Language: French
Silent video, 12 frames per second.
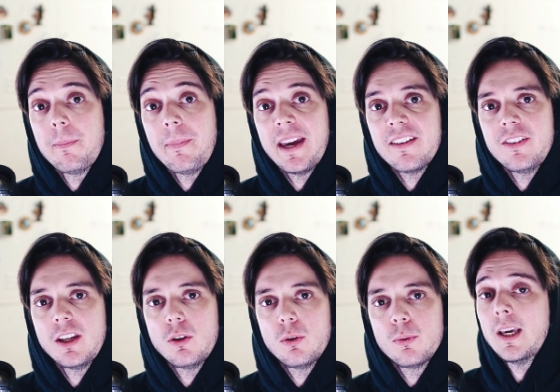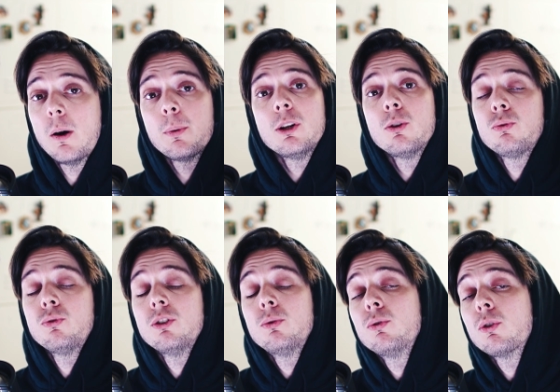merveilleux. Car oui, le
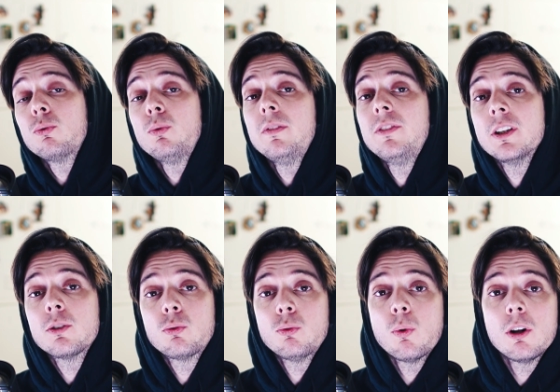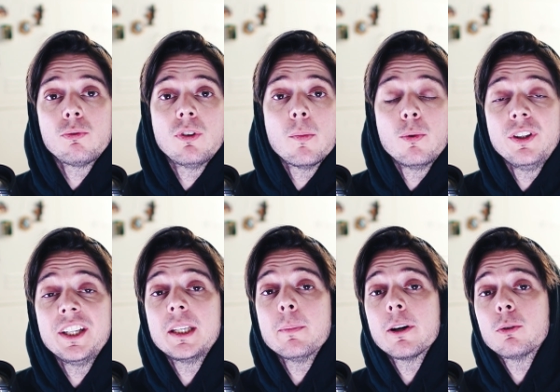sujet d'aujourd'hui vient tout droit d'une abonnée
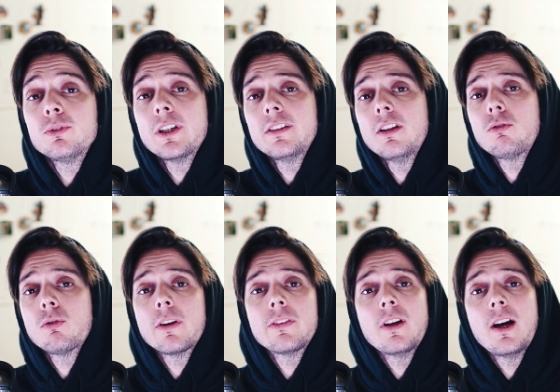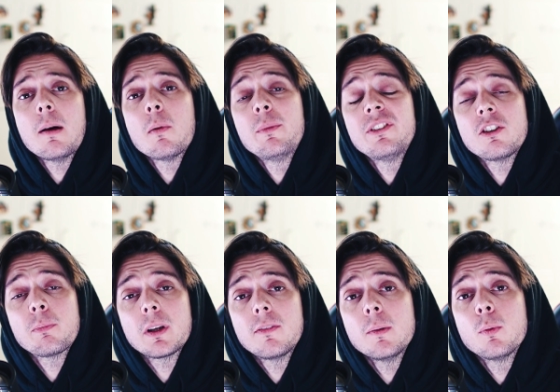qui m'a contacté sur Instagram en message
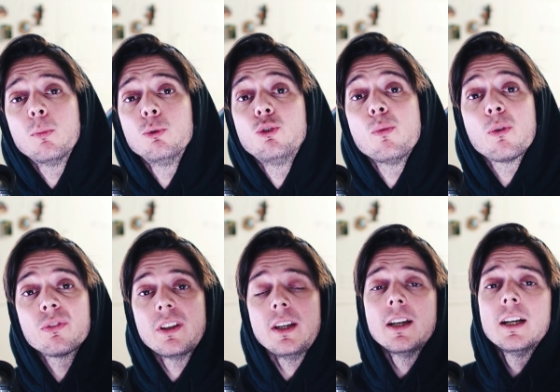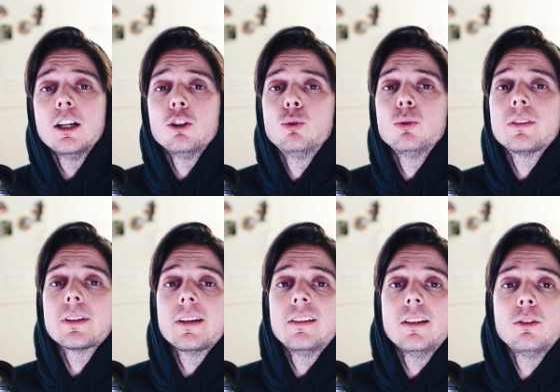privé pour me demander de
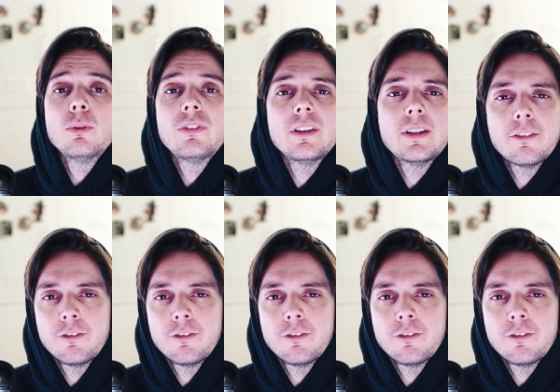traiter de cette